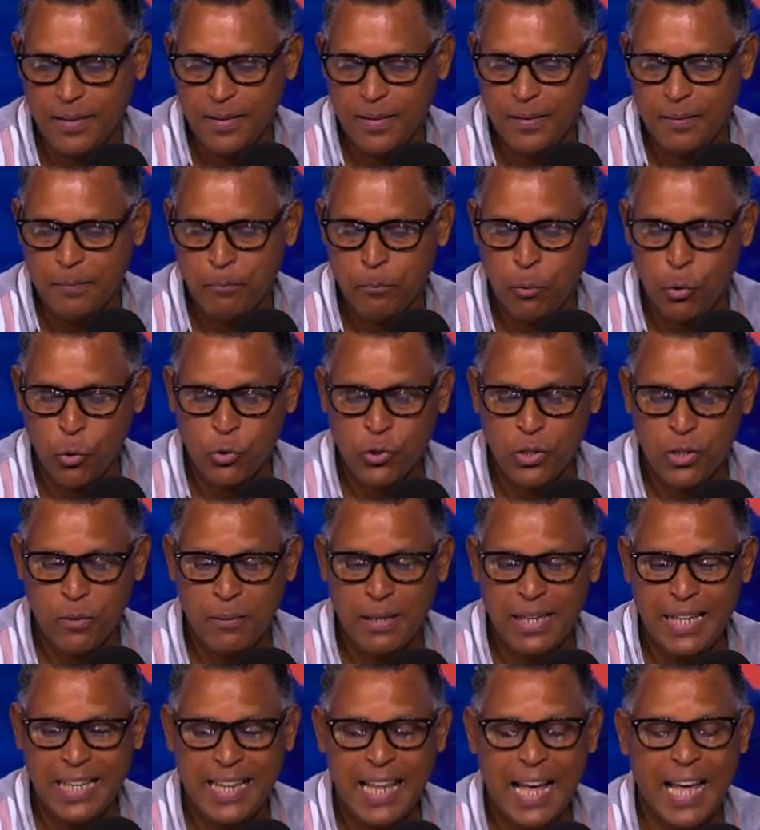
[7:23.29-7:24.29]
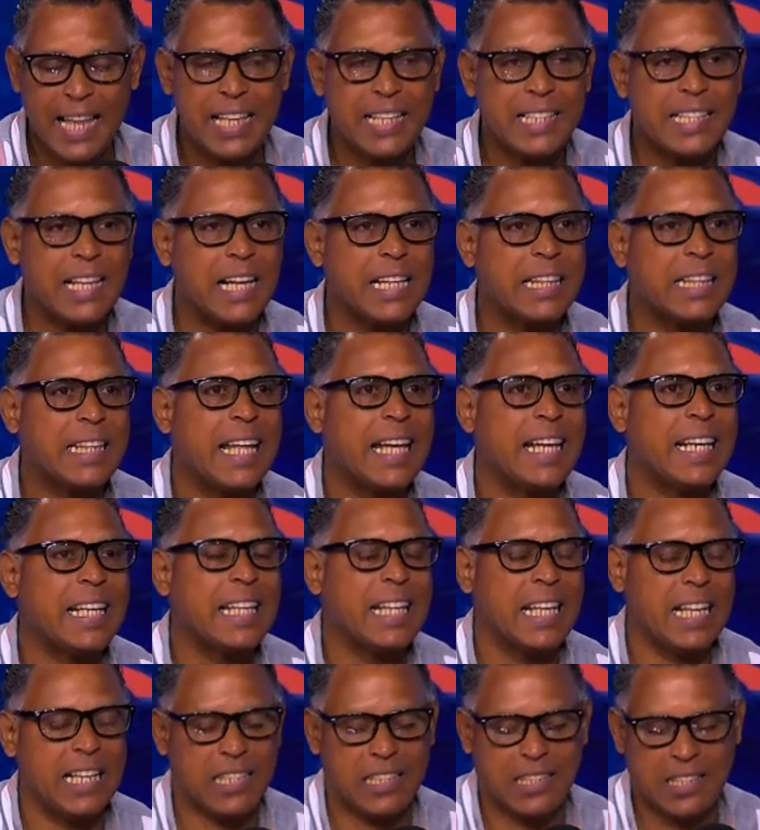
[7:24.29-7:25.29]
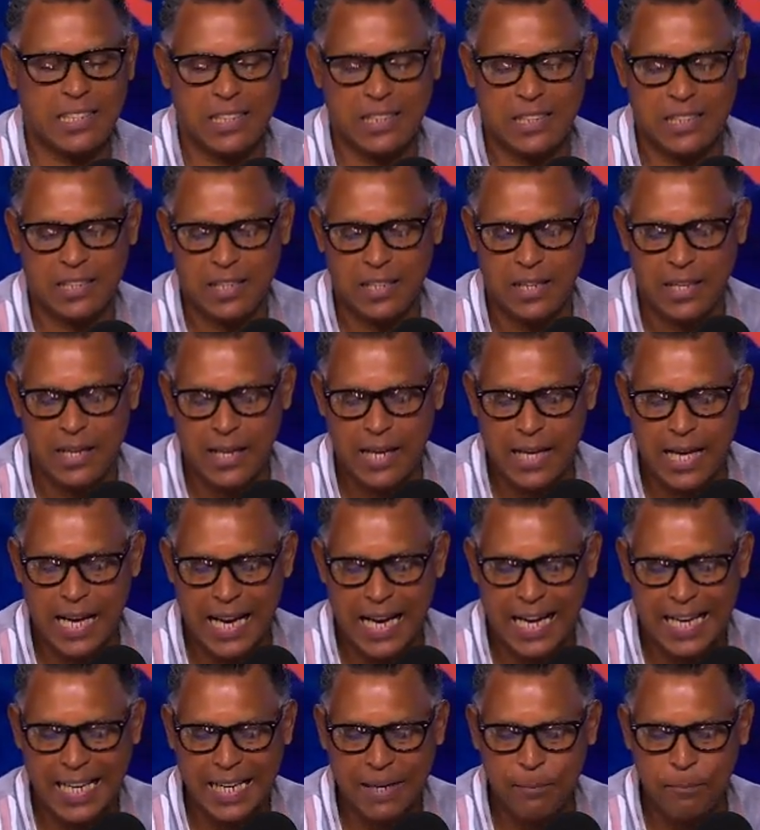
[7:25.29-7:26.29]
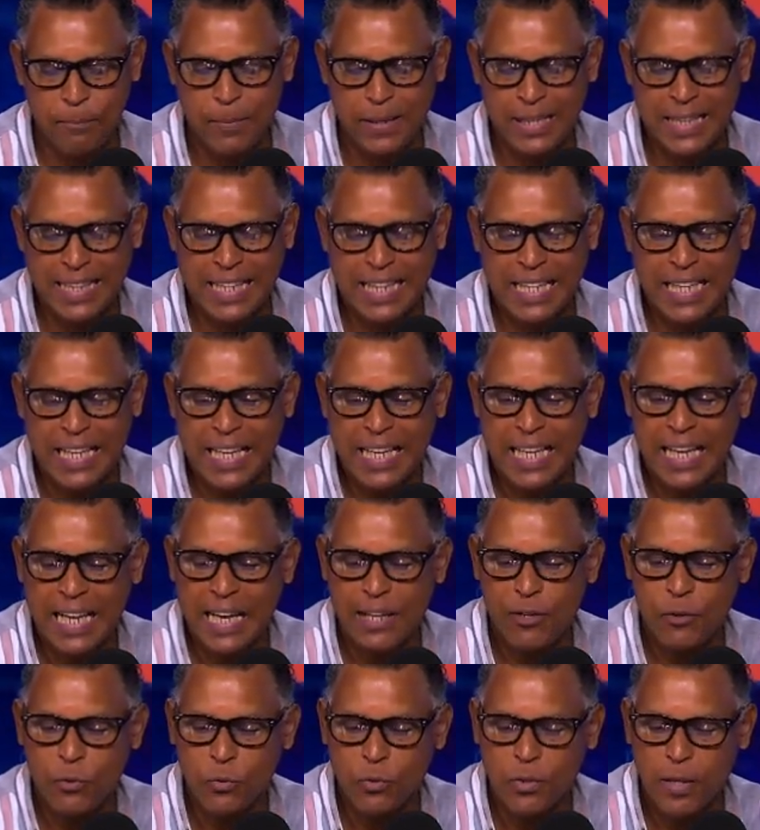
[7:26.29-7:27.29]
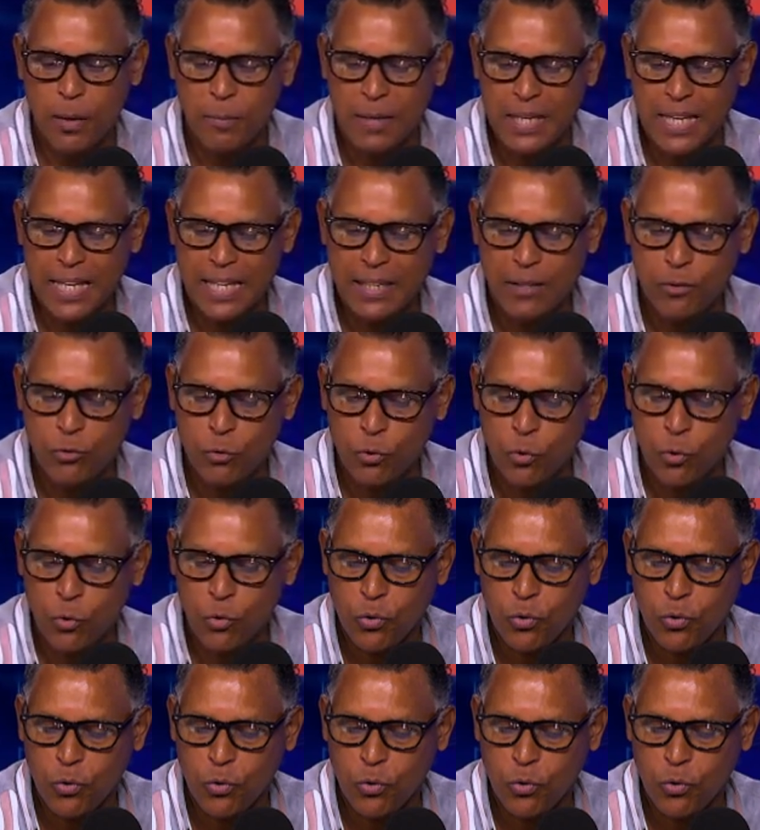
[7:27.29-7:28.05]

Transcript: posibilidades alternas a repetir en el ayuntamiento,